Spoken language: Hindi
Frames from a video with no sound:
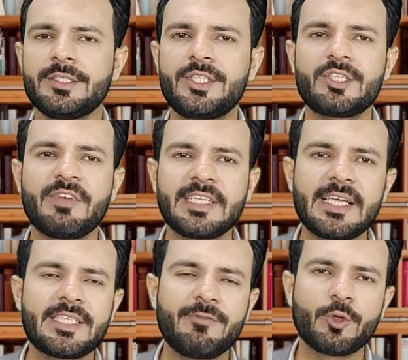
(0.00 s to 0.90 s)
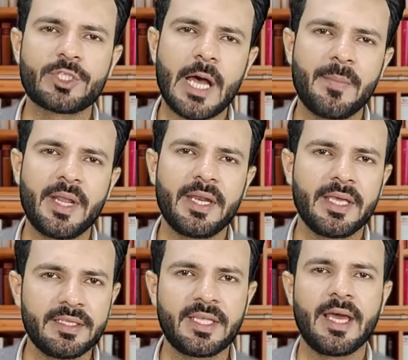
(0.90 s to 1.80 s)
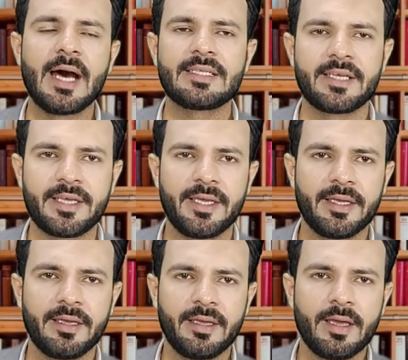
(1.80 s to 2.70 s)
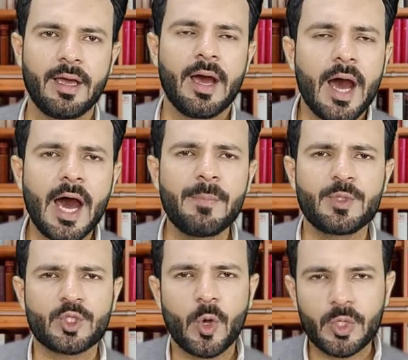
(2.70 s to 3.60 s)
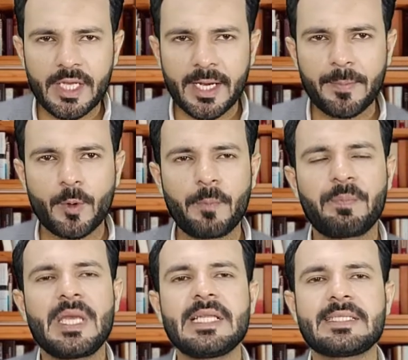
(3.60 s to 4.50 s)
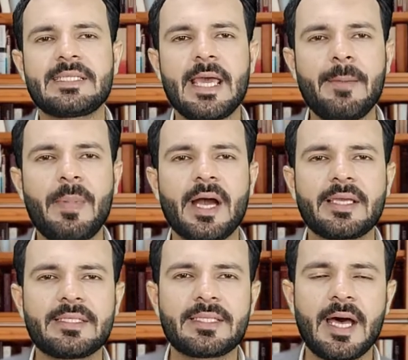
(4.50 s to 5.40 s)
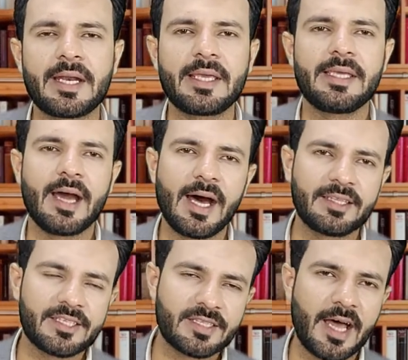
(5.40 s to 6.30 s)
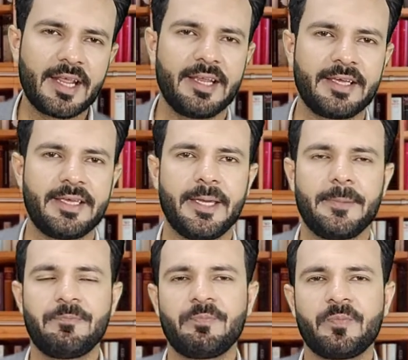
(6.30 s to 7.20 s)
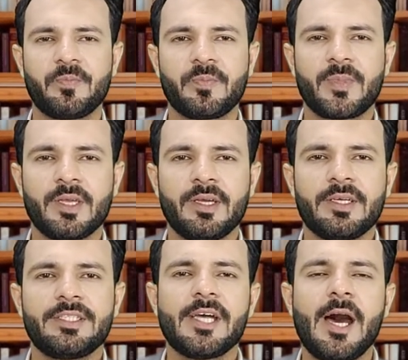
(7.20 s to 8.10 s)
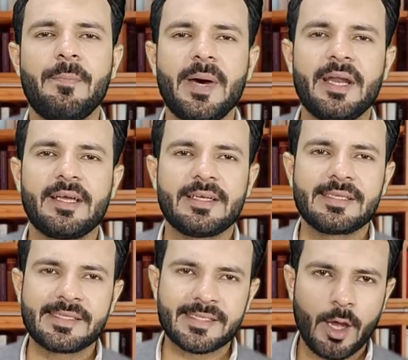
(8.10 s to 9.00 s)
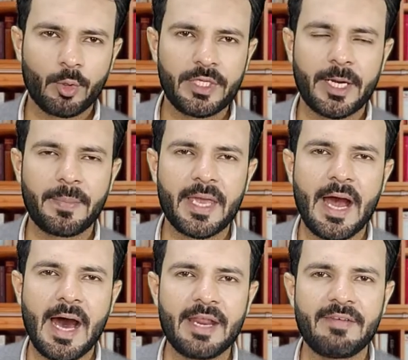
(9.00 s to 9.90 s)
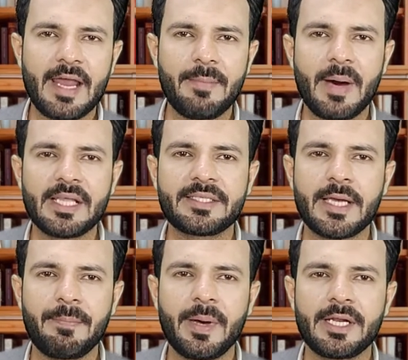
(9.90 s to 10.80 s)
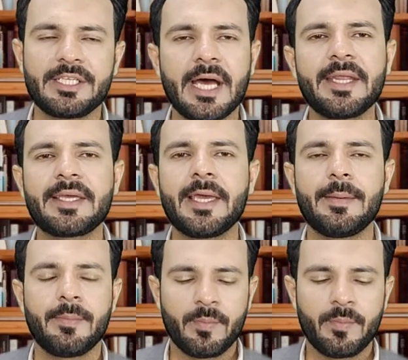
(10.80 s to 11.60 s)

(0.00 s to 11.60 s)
जिस वजह से वो सामने नहीं थे आ सके अब सऊदी अरब को फिर से पाकिस्तान की याद सताने लगी है जहां पर सऊदी अरब के आने वाले बादशाह पर यानी कि